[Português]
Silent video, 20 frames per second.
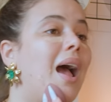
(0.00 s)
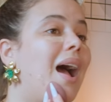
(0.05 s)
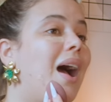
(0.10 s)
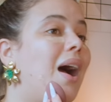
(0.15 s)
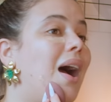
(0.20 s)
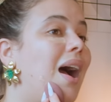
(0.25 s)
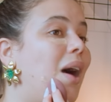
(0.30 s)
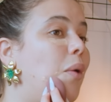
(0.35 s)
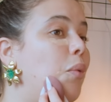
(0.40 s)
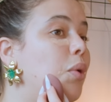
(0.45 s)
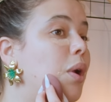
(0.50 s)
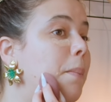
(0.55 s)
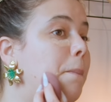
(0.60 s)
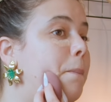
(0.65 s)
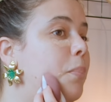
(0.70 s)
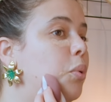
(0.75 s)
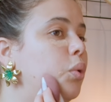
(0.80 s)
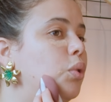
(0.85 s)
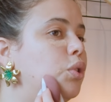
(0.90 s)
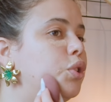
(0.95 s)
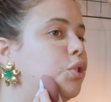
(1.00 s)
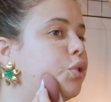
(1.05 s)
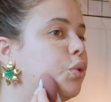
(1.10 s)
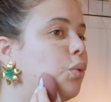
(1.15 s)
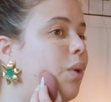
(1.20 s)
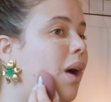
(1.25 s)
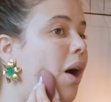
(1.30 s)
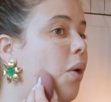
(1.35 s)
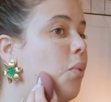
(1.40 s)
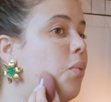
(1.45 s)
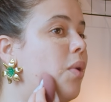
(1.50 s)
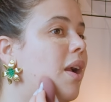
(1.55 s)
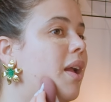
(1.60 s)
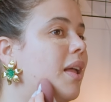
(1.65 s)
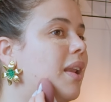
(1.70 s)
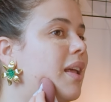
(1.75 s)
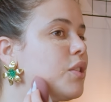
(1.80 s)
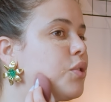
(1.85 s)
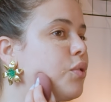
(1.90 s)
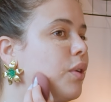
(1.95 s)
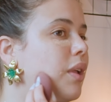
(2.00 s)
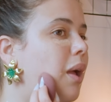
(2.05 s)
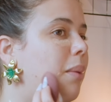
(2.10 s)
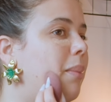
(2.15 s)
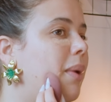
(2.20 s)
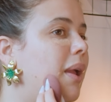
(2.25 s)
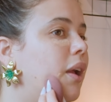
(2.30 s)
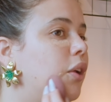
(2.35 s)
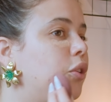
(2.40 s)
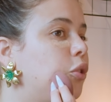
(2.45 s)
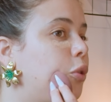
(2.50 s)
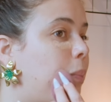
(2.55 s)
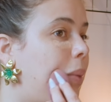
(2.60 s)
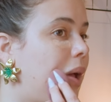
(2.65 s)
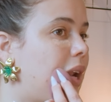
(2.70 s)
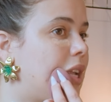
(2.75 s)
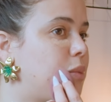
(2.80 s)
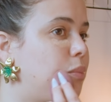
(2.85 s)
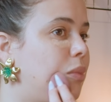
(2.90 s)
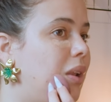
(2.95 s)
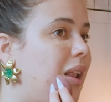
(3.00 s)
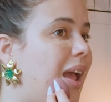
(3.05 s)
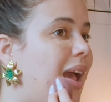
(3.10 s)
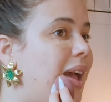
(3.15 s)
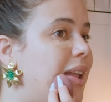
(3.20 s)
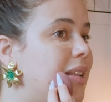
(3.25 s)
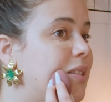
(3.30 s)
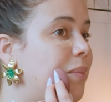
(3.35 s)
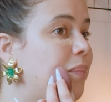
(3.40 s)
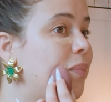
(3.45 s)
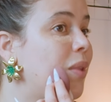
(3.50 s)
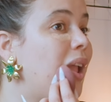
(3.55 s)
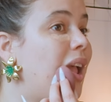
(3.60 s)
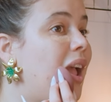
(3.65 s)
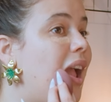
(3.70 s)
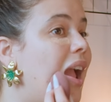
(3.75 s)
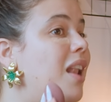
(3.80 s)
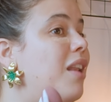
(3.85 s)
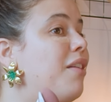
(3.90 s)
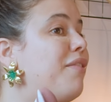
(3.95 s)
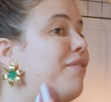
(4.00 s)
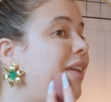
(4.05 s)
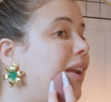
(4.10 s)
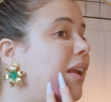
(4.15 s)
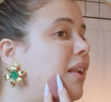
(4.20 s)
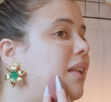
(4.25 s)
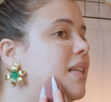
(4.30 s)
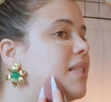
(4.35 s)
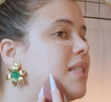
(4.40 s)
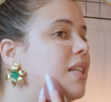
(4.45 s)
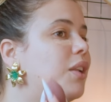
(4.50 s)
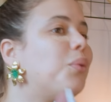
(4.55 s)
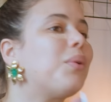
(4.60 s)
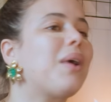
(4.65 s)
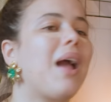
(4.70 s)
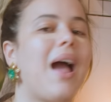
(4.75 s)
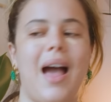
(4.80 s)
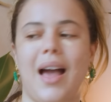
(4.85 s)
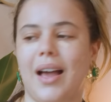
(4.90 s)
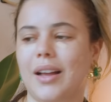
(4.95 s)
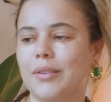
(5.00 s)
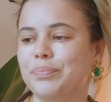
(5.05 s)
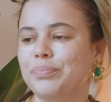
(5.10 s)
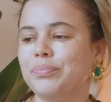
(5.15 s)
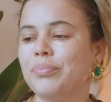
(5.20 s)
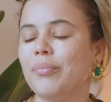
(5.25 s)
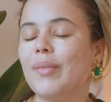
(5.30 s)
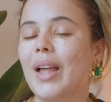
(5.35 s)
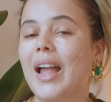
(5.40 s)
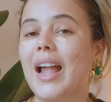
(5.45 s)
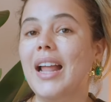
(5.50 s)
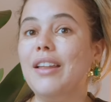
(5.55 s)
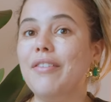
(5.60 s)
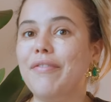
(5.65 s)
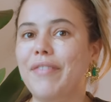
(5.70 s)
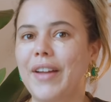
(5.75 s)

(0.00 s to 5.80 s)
a, o empuxo a um relacionamento para as mulheres, ele vem desse lugar. Ele